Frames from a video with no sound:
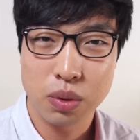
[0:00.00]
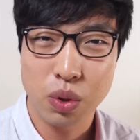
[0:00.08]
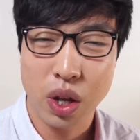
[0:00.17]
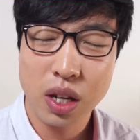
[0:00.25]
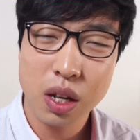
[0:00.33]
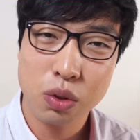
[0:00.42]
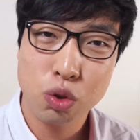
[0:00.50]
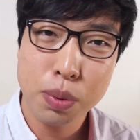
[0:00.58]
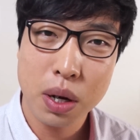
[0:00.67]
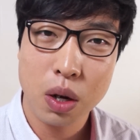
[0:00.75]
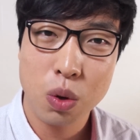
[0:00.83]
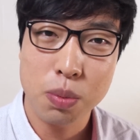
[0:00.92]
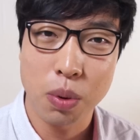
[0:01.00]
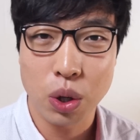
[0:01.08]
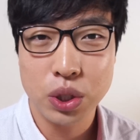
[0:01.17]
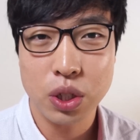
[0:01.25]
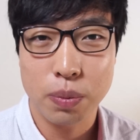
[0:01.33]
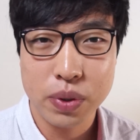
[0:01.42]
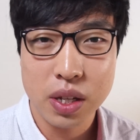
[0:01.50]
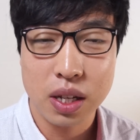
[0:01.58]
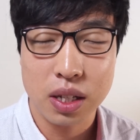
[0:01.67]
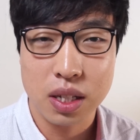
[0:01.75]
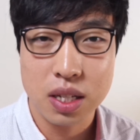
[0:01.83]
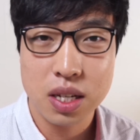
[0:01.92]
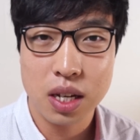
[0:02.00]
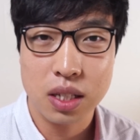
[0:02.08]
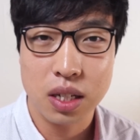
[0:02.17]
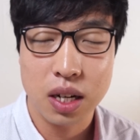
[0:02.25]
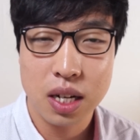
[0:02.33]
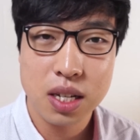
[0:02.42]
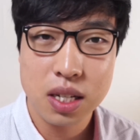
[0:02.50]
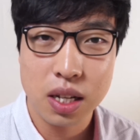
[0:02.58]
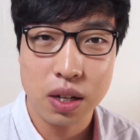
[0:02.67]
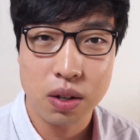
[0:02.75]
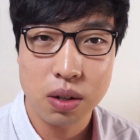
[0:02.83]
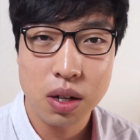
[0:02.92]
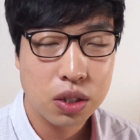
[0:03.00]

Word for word: 되게 투박하고 멋이 없게 디자인을 하잖아요.